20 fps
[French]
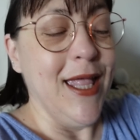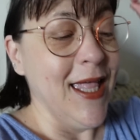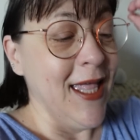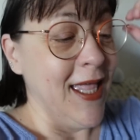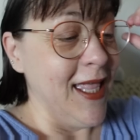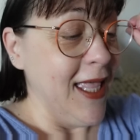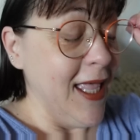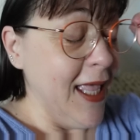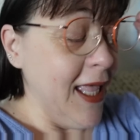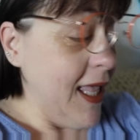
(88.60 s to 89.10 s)

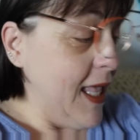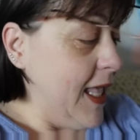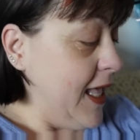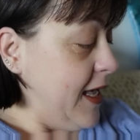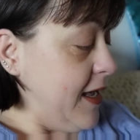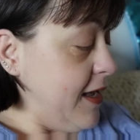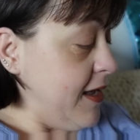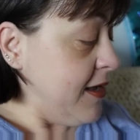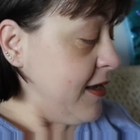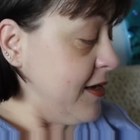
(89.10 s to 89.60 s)

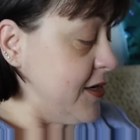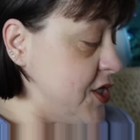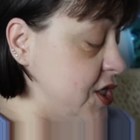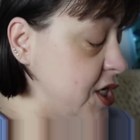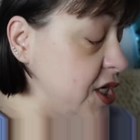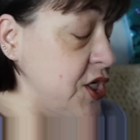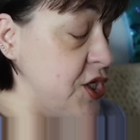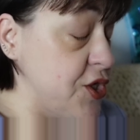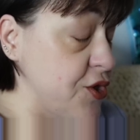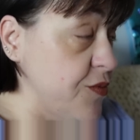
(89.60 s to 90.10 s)
ah,
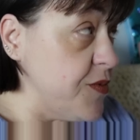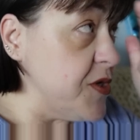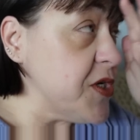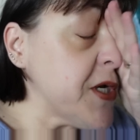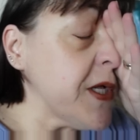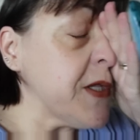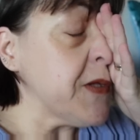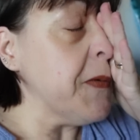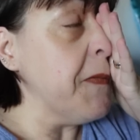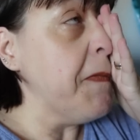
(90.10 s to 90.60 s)
j'ai chaud, mes
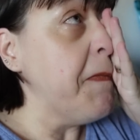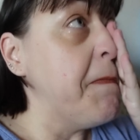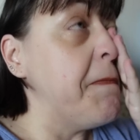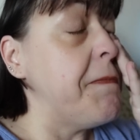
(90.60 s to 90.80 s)
j'attends.